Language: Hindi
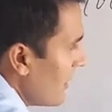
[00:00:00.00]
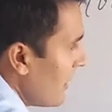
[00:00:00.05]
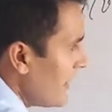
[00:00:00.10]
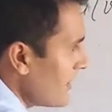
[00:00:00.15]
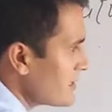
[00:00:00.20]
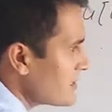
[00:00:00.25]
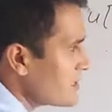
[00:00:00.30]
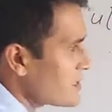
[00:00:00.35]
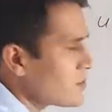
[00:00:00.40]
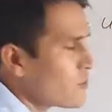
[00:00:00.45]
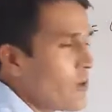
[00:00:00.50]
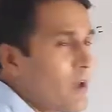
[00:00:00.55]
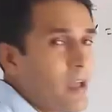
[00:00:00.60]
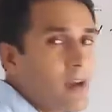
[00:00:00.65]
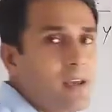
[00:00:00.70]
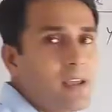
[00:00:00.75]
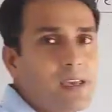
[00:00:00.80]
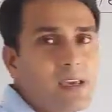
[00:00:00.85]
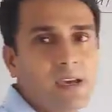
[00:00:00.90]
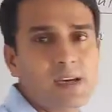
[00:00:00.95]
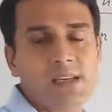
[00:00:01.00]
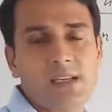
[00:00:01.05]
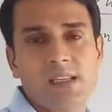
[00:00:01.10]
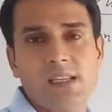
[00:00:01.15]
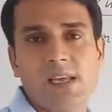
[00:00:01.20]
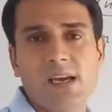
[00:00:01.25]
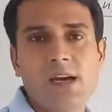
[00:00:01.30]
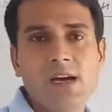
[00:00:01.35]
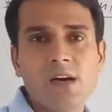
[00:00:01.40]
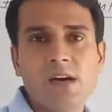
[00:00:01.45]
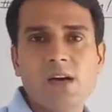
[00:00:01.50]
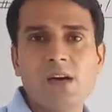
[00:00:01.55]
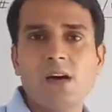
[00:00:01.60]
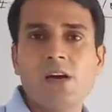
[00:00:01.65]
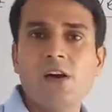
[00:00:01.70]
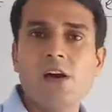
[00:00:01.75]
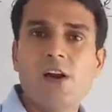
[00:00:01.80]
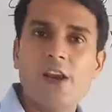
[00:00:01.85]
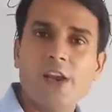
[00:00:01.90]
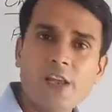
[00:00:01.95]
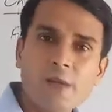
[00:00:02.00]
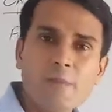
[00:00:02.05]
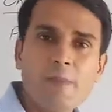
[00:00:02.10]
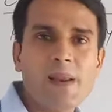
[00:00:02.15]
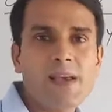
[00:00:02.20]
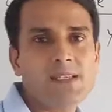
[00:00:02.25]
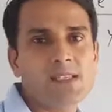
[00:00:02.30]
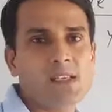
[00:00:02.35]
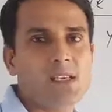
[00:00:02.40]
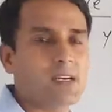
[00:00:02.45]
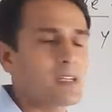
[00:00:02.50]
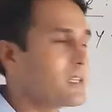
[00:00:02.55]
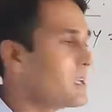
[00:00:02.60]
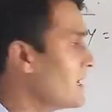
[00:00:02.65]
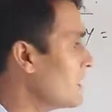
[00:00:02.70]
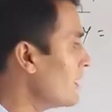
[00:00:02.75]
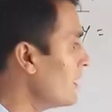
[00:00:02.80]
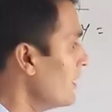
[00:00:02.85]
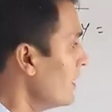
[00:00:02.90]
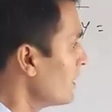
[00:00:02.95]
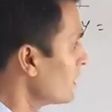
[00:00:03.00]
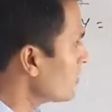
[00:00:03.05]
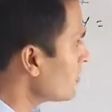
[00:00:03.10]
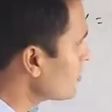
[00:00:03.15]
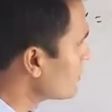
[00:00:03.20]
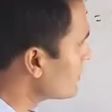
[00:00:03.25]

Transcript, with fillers: एक्स स्क्वायर ने क्या कर दिया रिप्लेस कर दिया तो